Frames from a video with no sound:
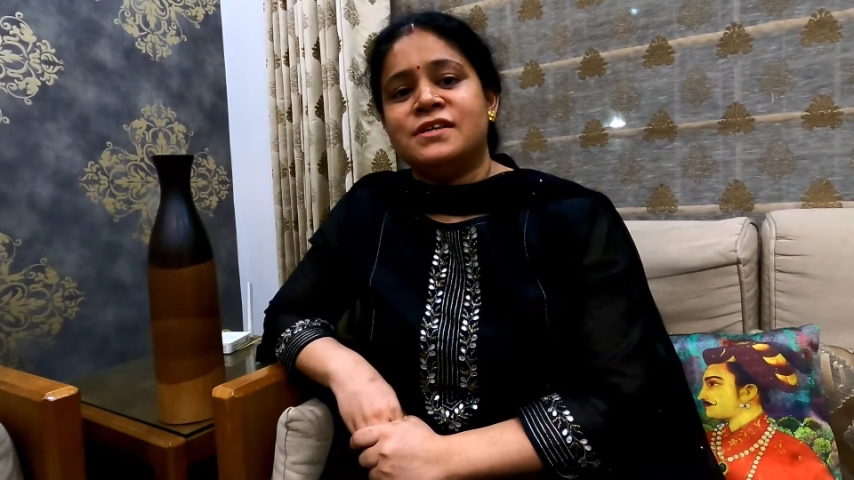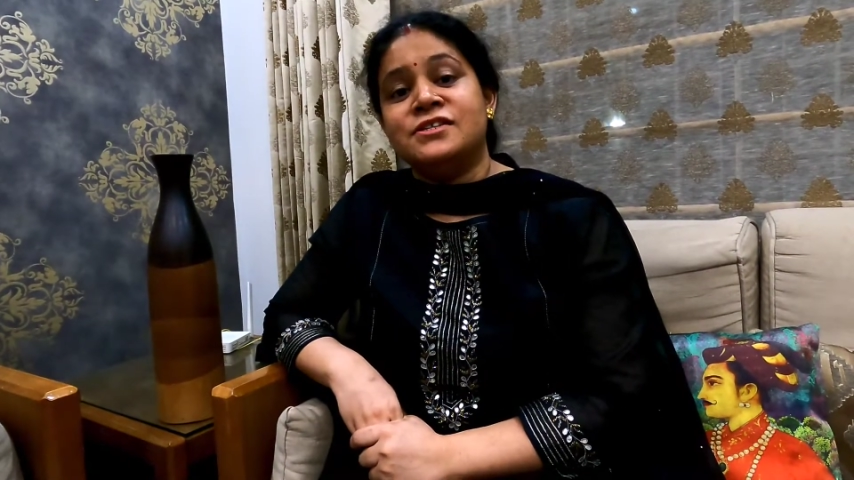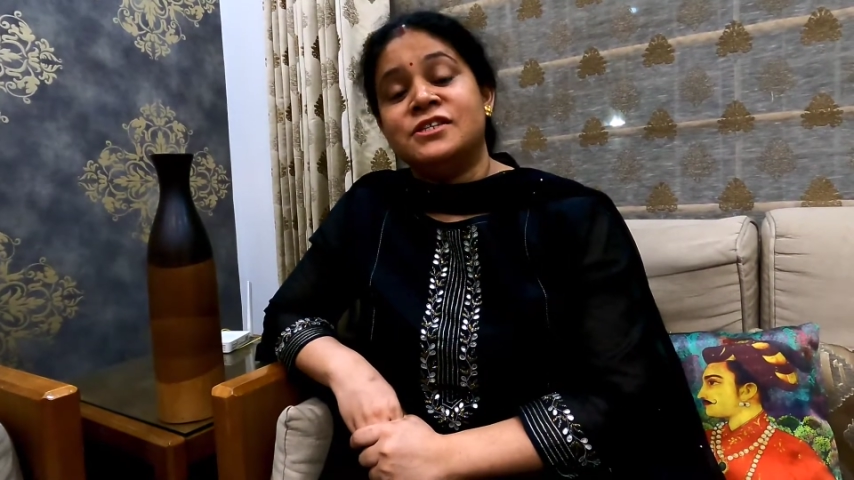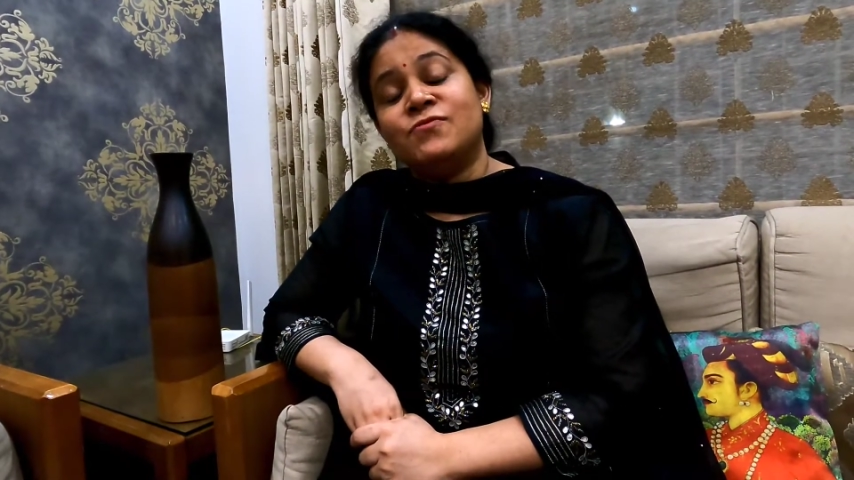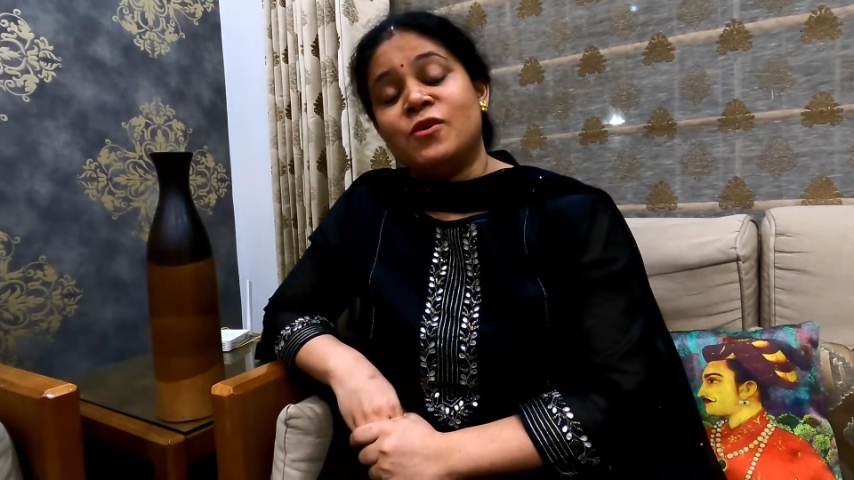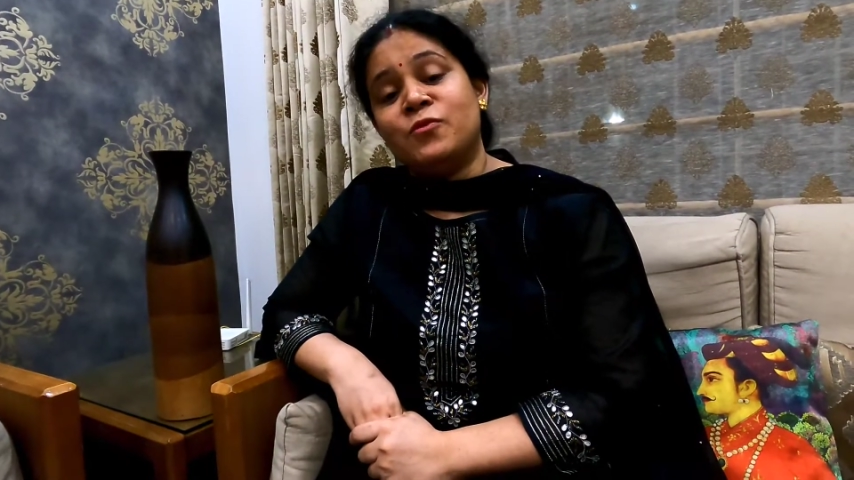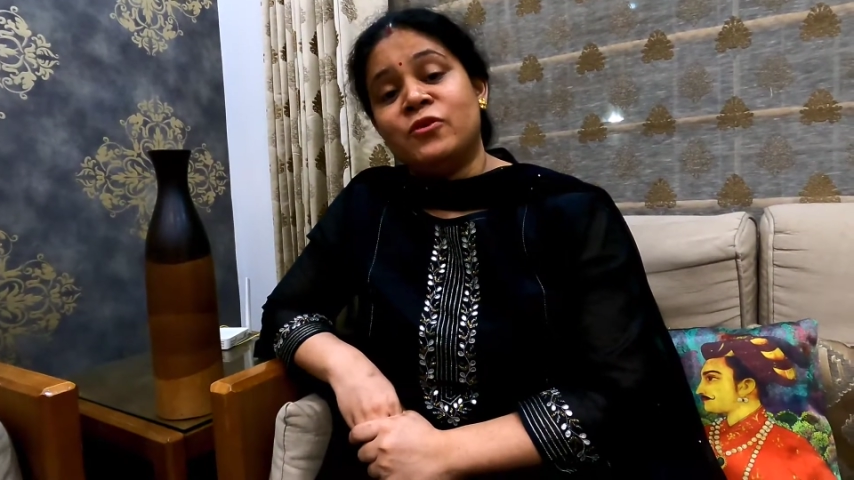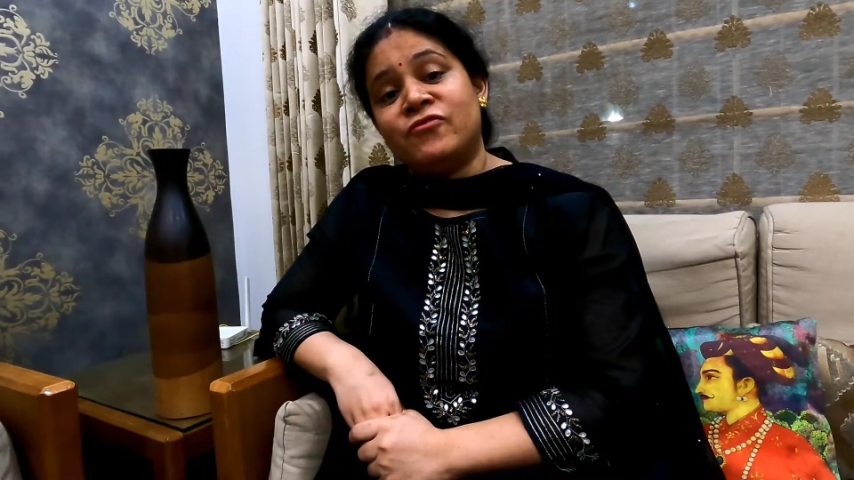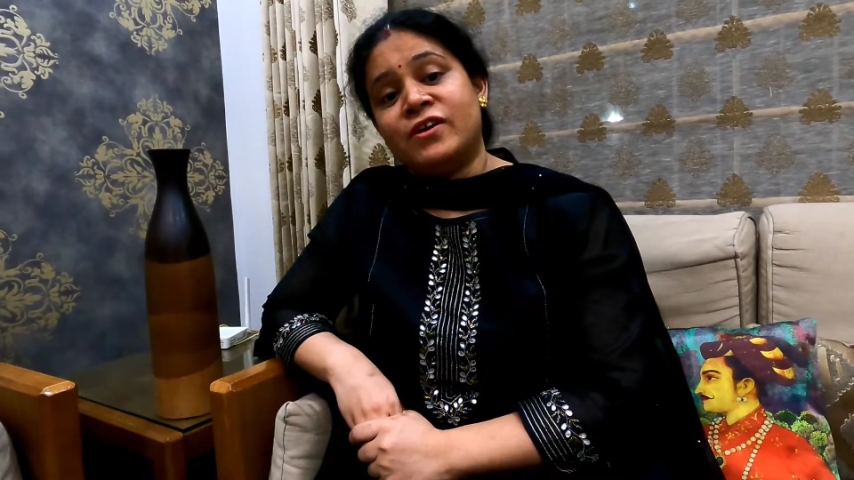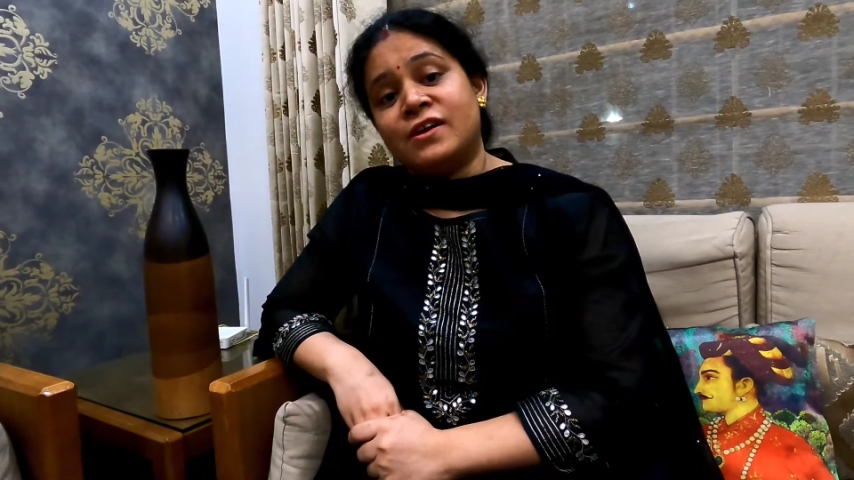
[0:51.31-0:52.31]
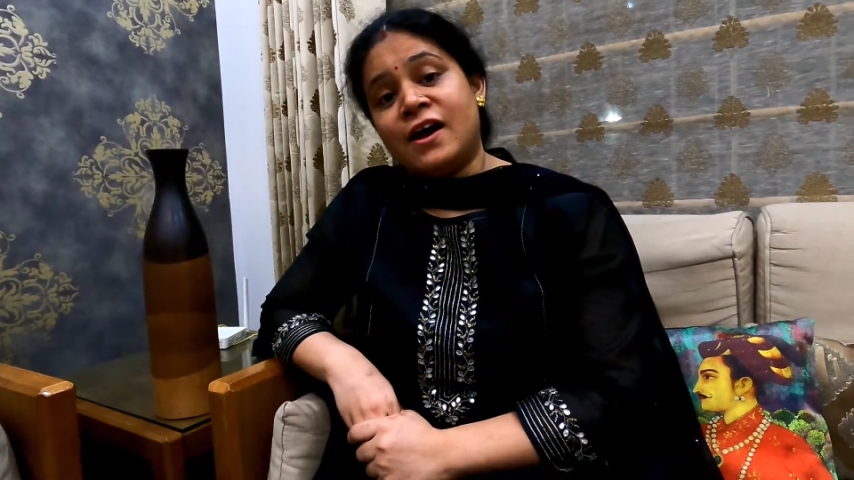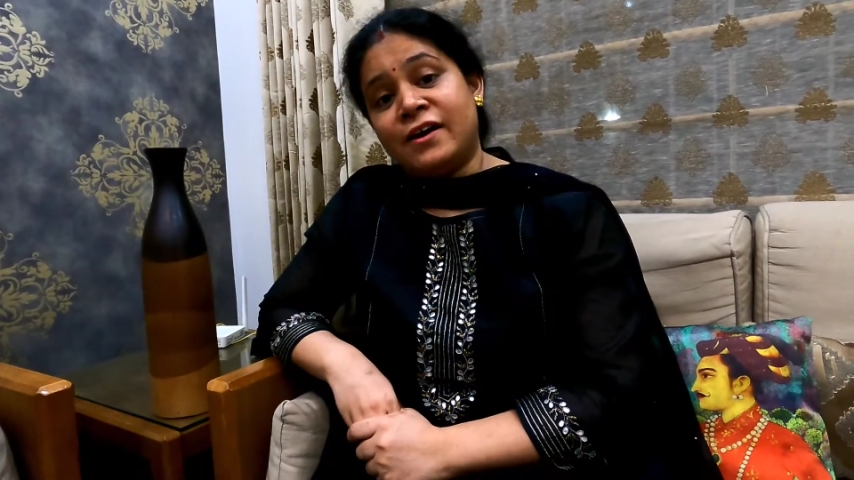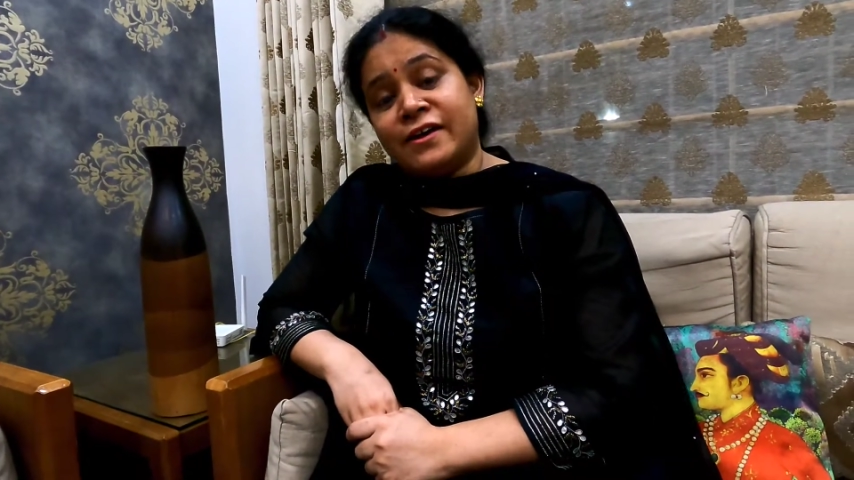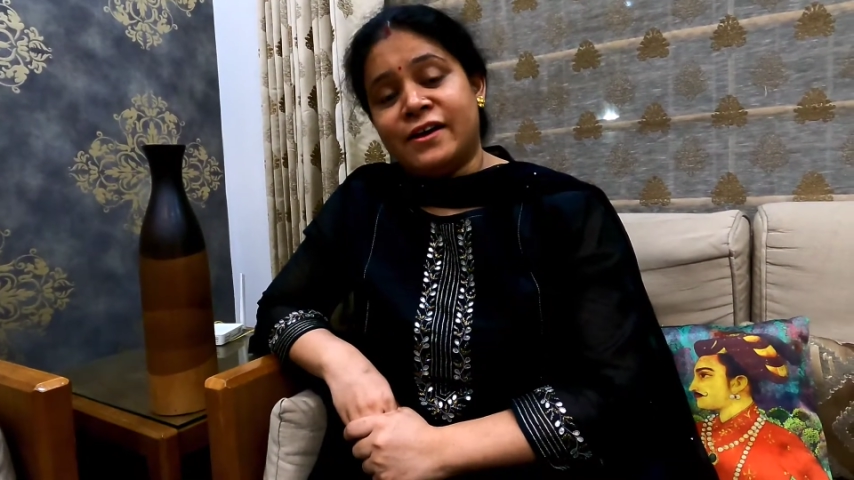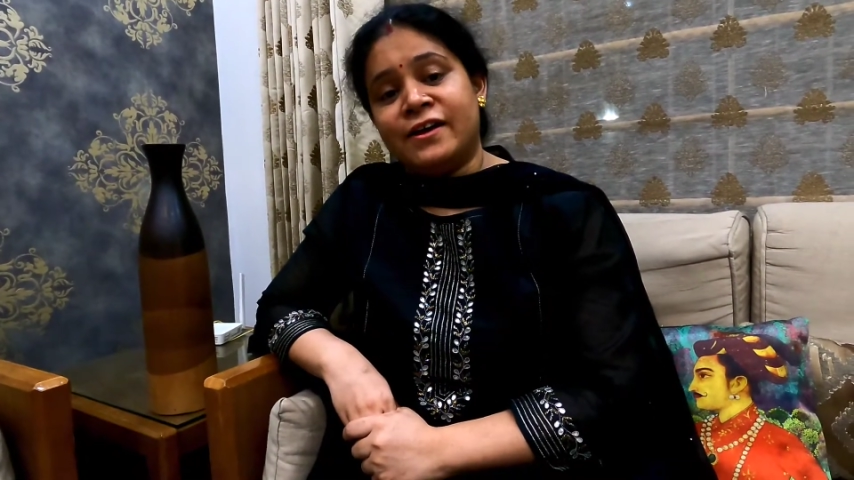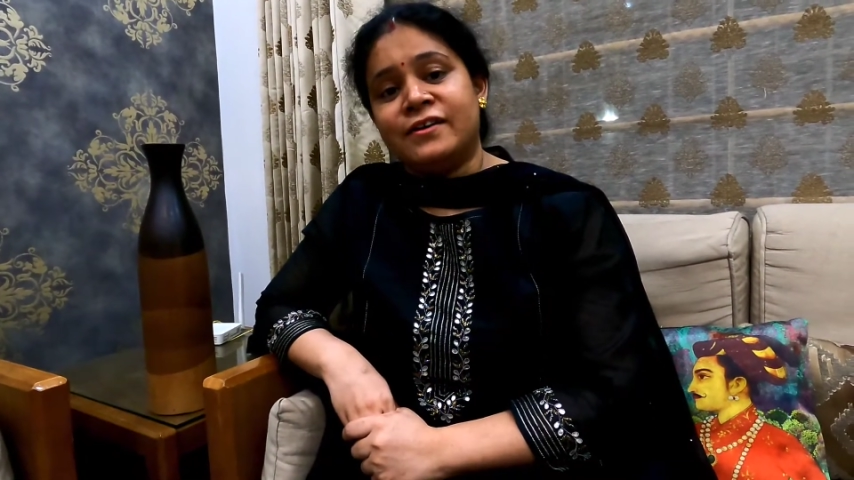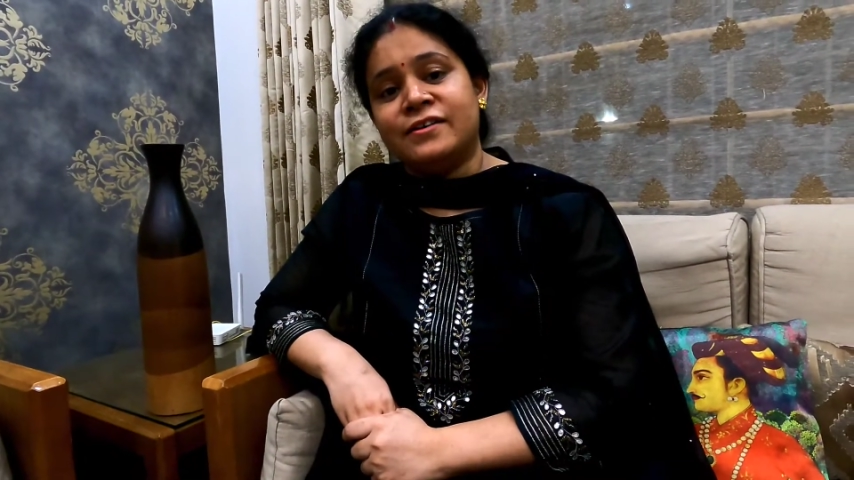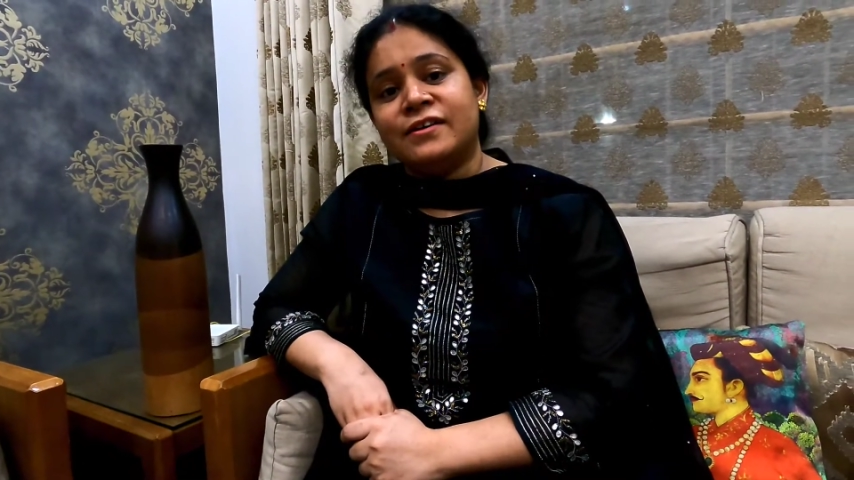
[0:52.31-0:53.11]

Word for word: संजीव कपूर इफेक्ट आ गया है